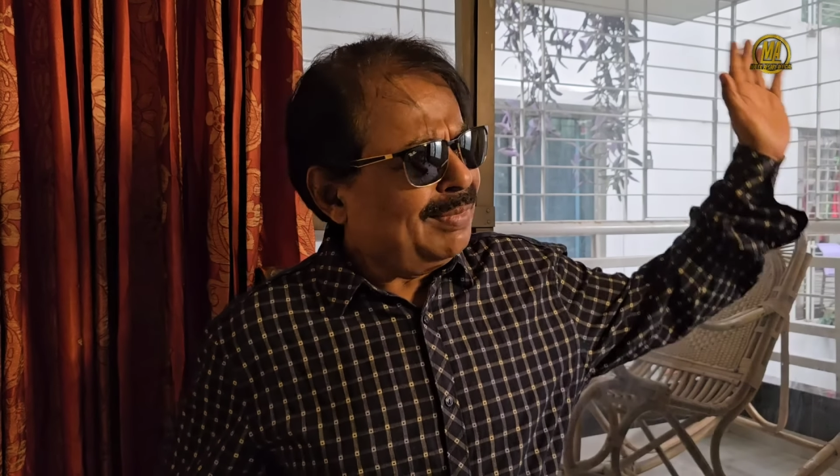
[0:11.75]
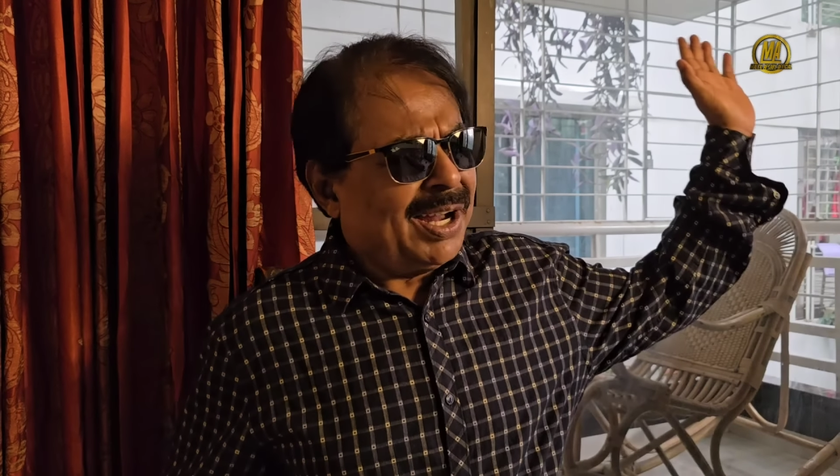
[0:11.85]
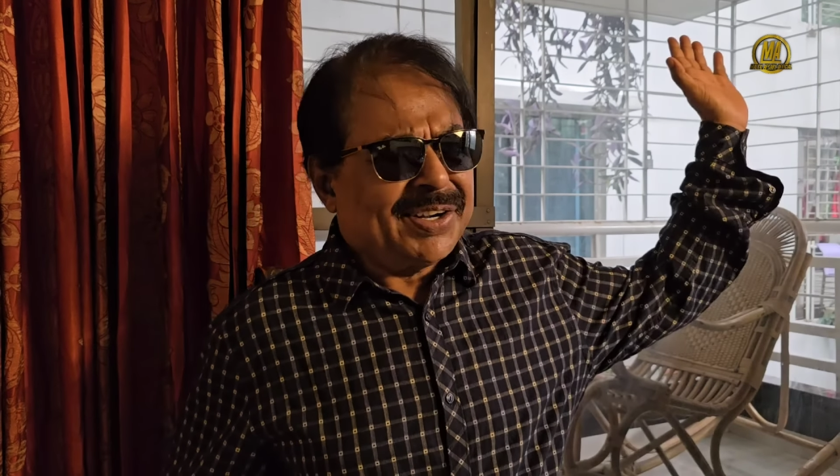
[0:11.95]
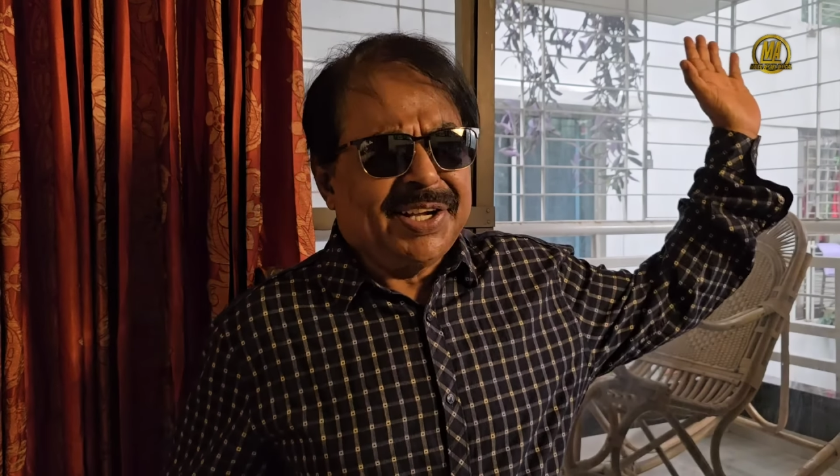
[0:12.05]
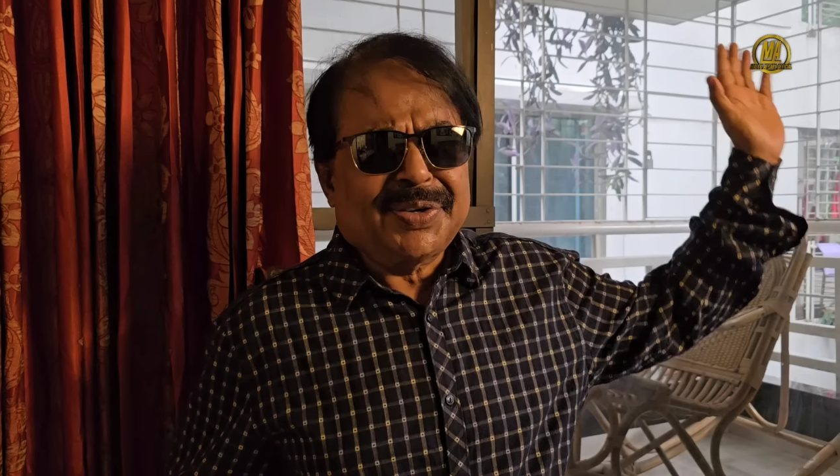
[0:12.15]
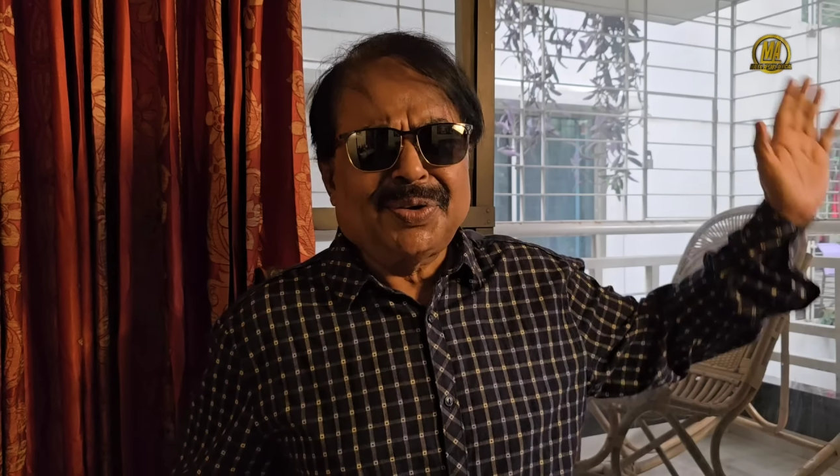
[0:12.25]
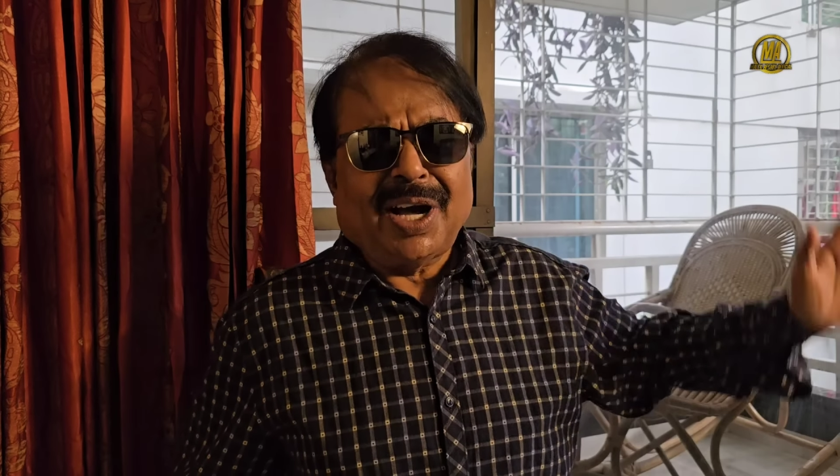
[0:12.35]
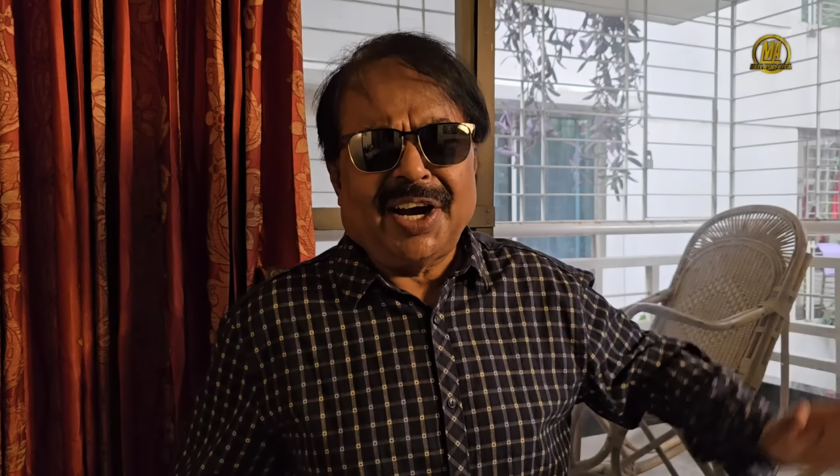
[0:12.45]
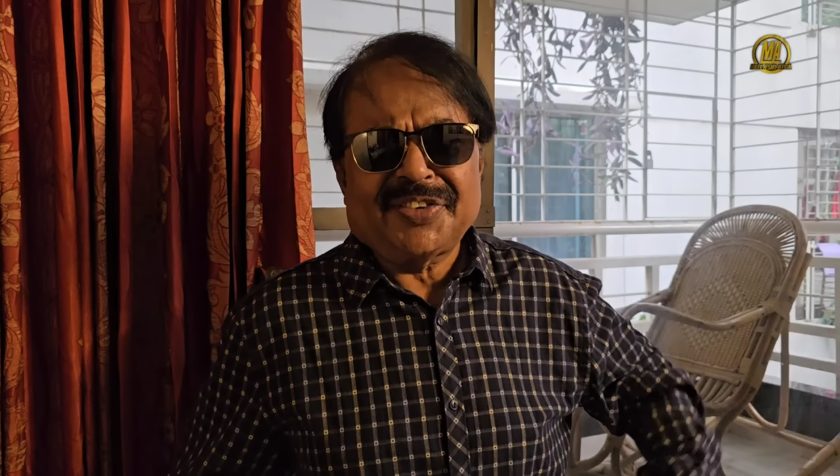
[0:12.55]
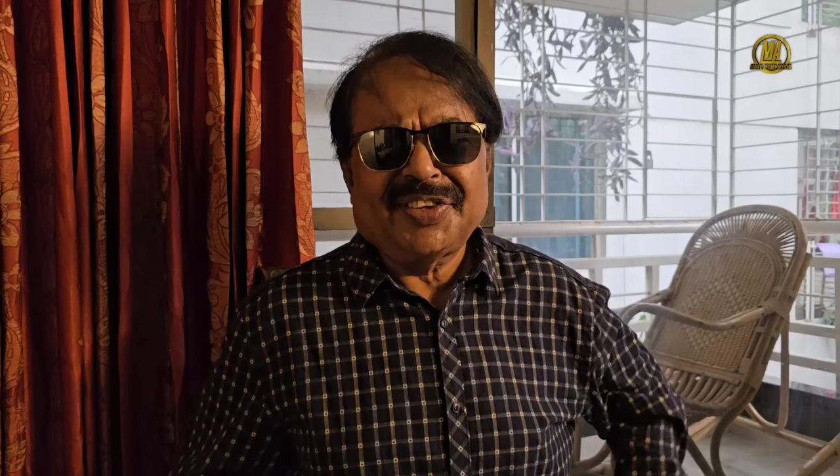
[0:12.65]
মাঠে একটু
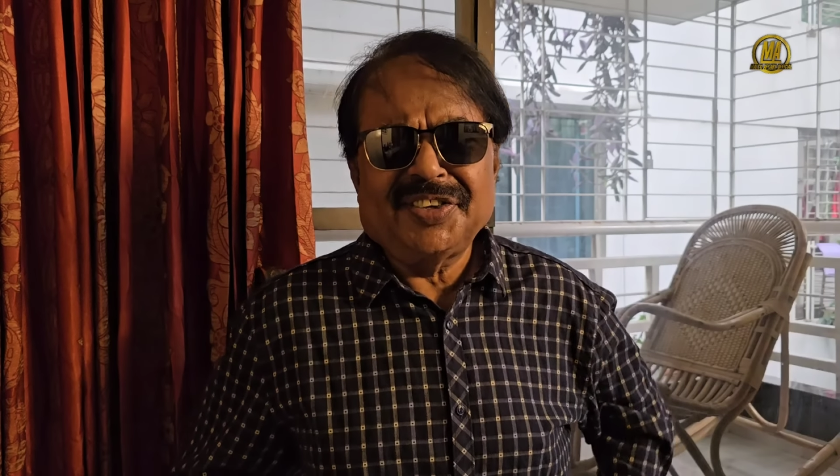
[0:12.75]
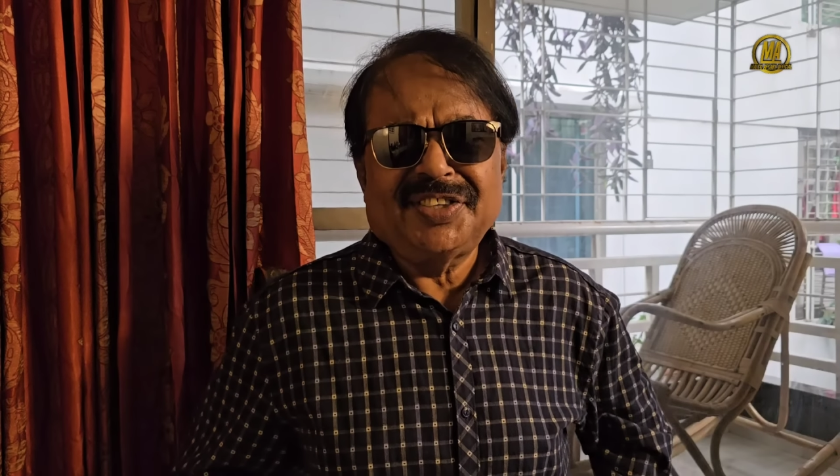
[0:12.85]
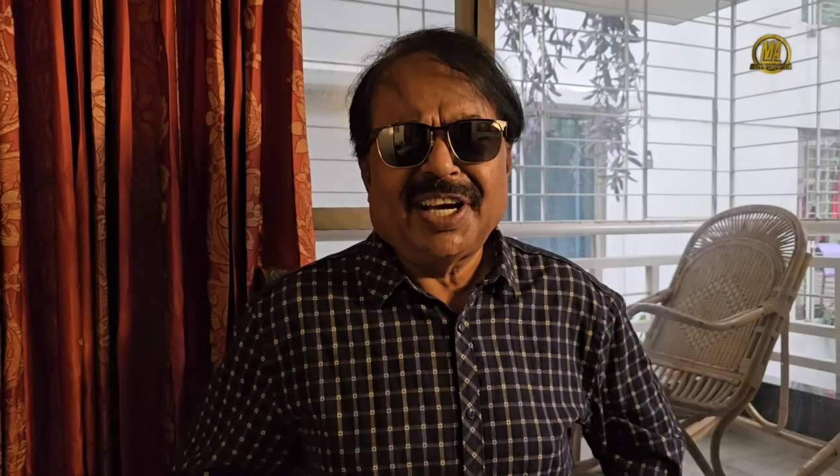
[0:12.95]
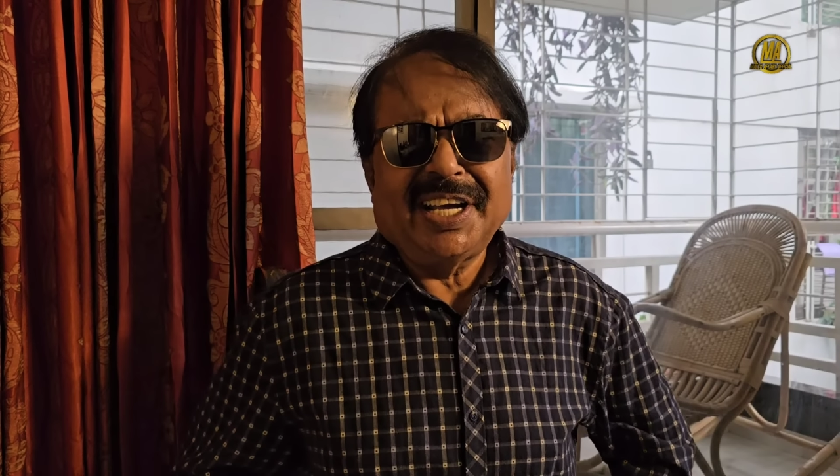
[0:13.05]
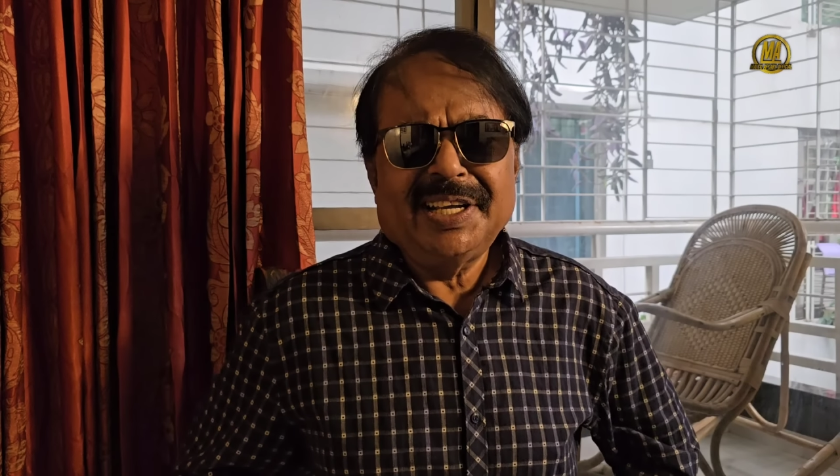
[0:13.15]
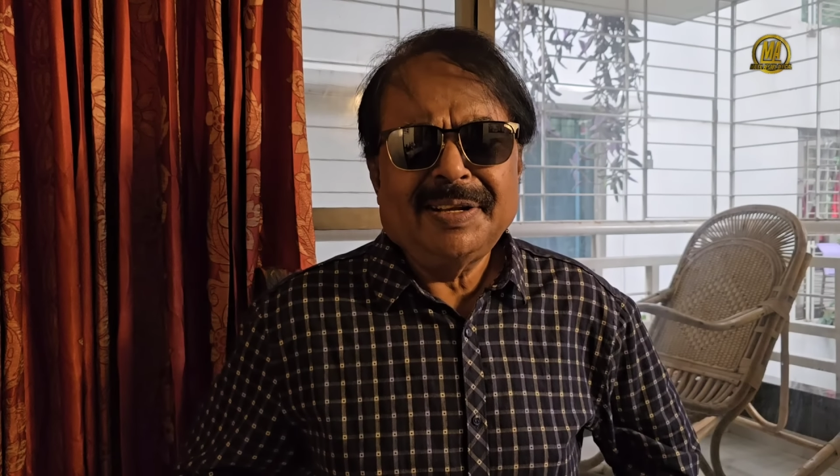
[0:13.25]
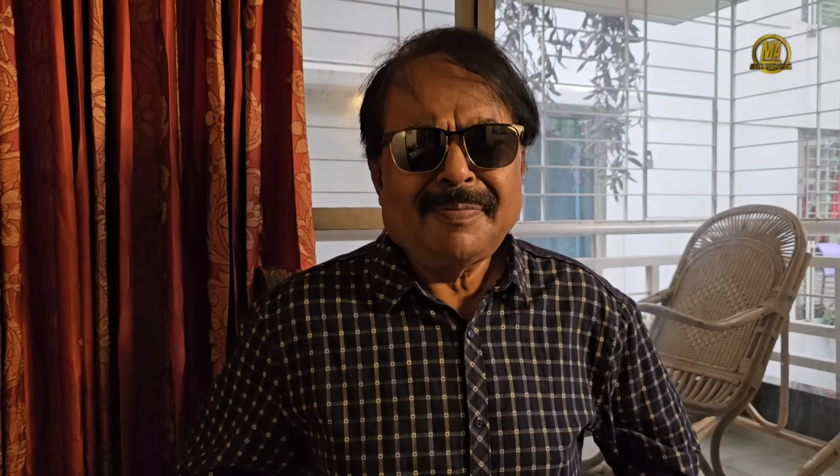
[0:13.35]
হাঁটতে যাই